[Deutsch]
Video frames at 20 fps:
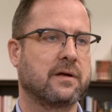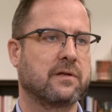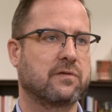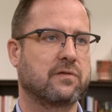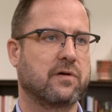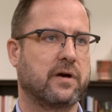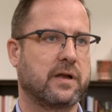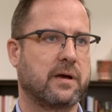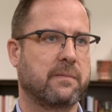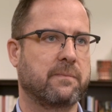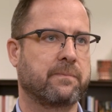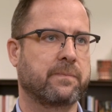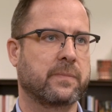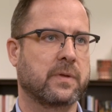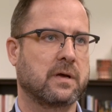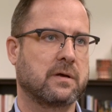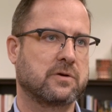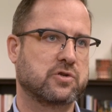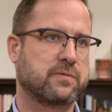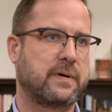zu einem
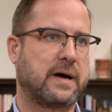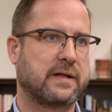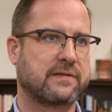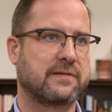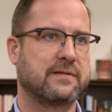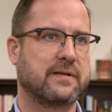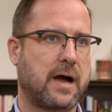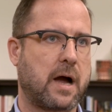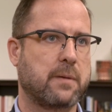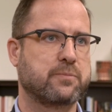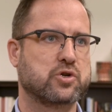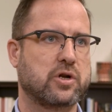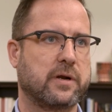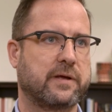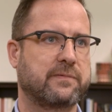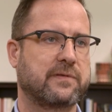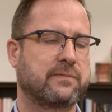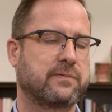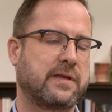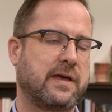schwarzen
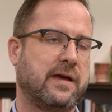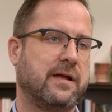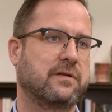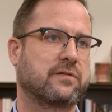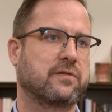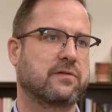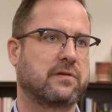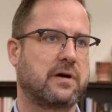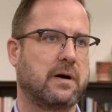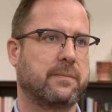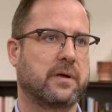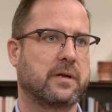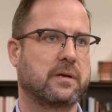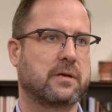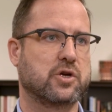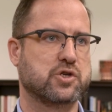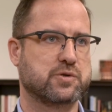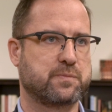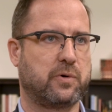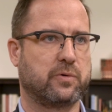Abschleppseil
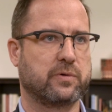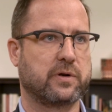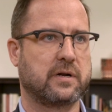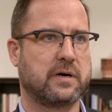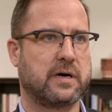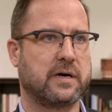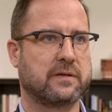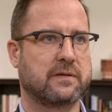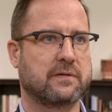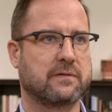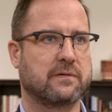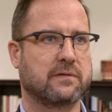zusammengesponnen hat.